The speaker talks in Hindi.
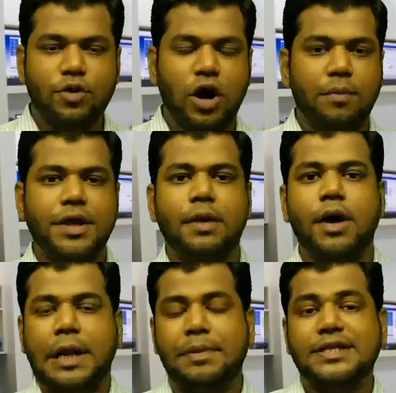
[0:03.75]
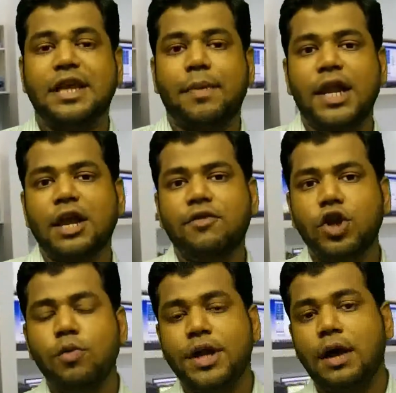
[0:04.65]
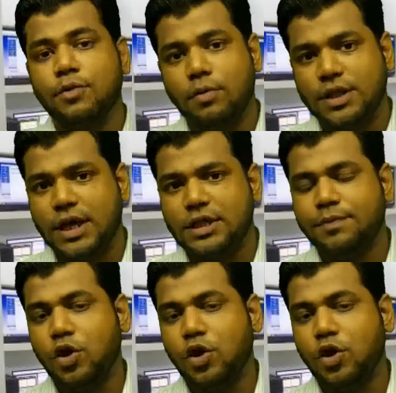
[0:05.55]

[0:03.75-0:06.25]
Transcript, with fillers: प्रोग्रामिंग के बारे में इसके पहले के वीडियो मैंने आपको बताया था